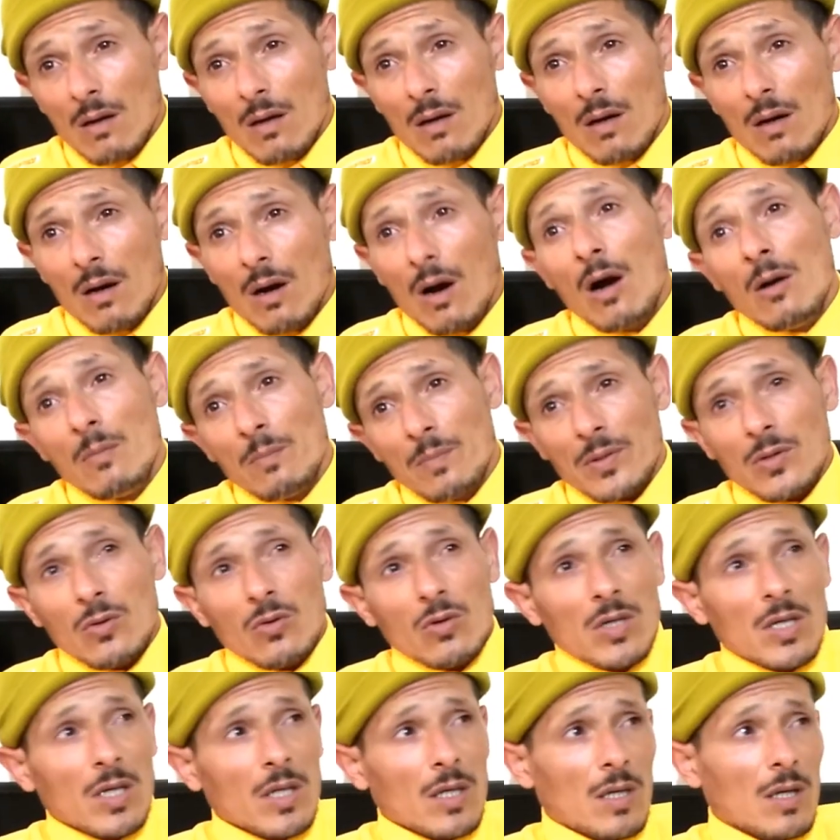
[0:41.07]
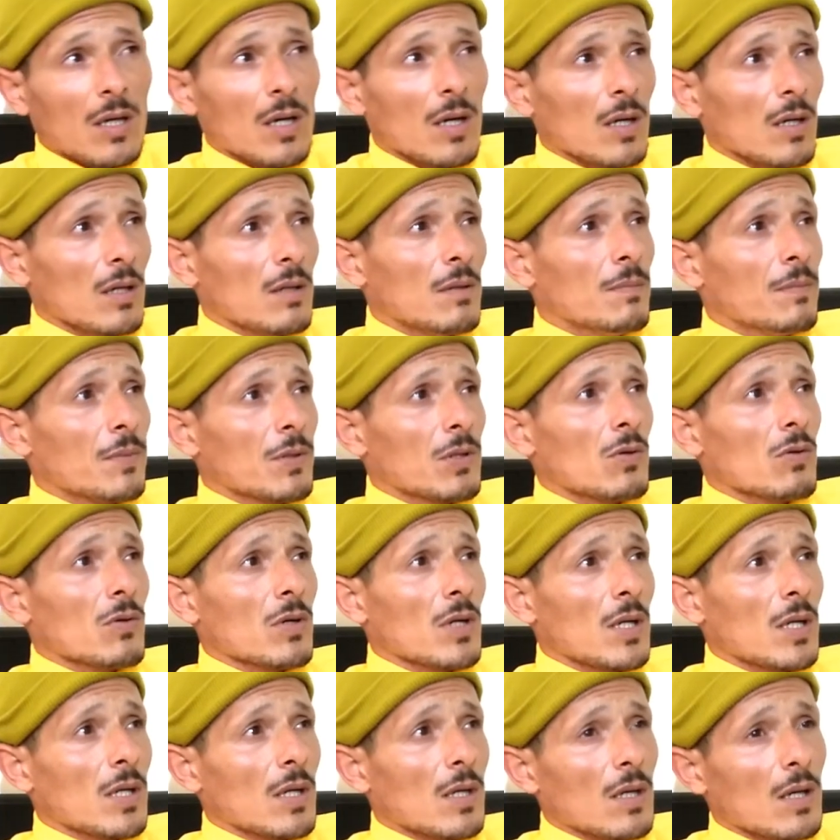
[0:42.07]
هو مبروك عليا مبروك
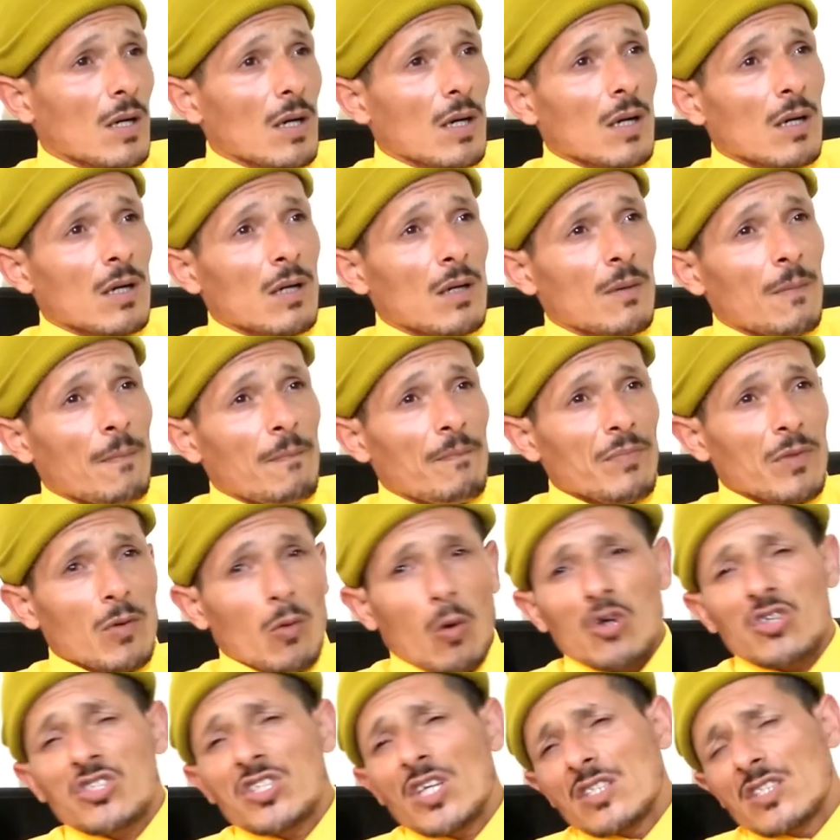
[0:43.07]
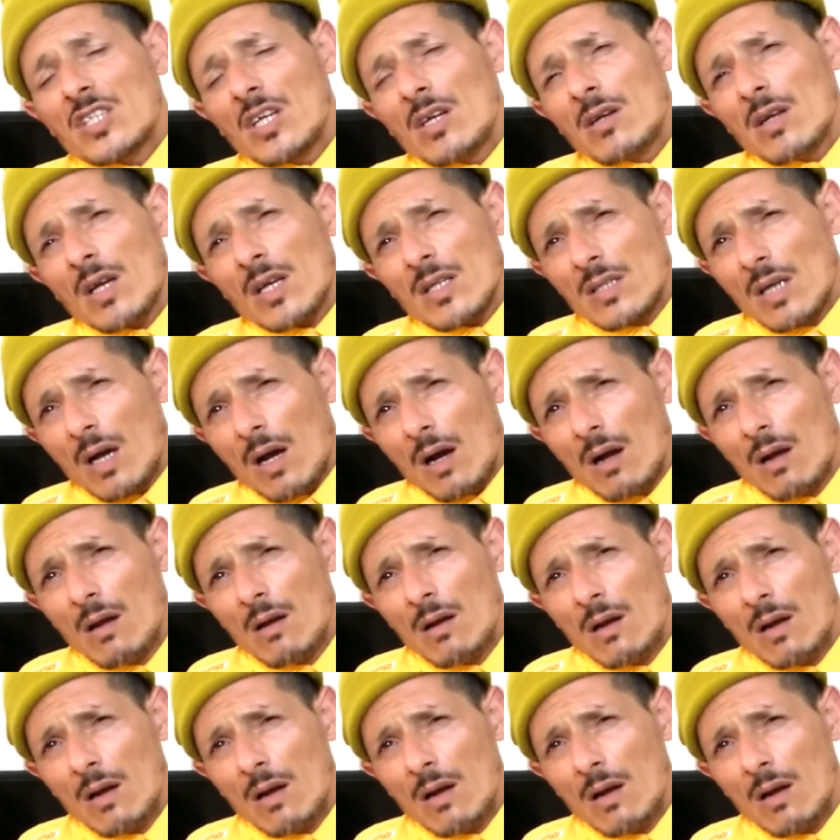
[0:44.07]
عليا واش درتي الغدا